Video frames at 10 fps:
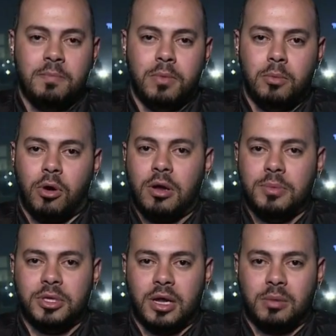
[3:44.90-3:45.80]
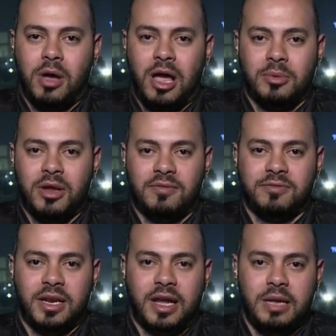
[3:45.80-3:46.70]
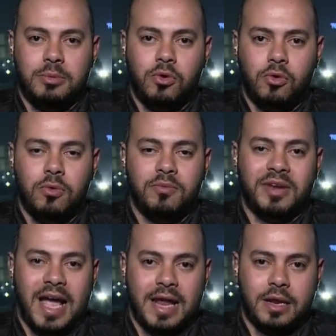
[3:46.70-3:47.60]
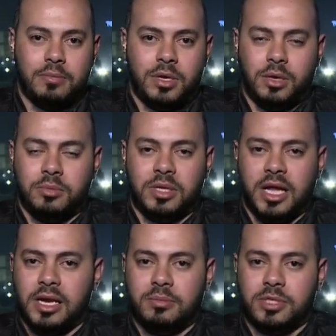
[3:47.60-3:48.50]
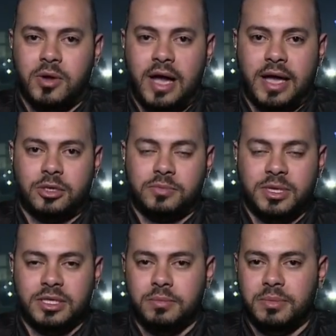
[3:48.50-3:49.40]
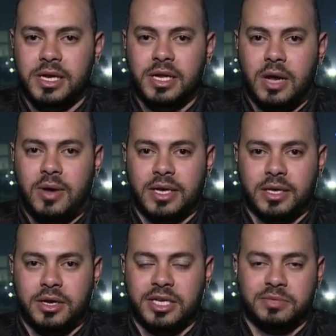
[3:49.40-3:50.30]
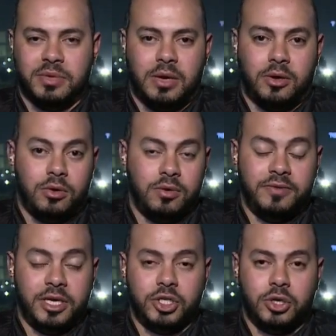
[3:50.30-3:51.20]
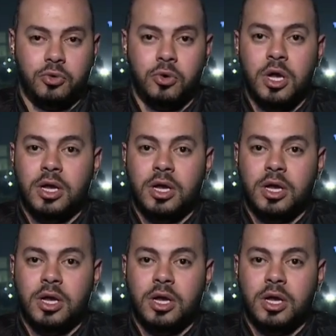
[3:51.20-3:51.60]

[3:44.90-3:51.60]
بمراقبه اربعه من افضل لاعبي الهجوم في العالم احنا بنتكلم سواء عن عثمان ديمبلي او عن جريزمان او عن اوليفي جيرو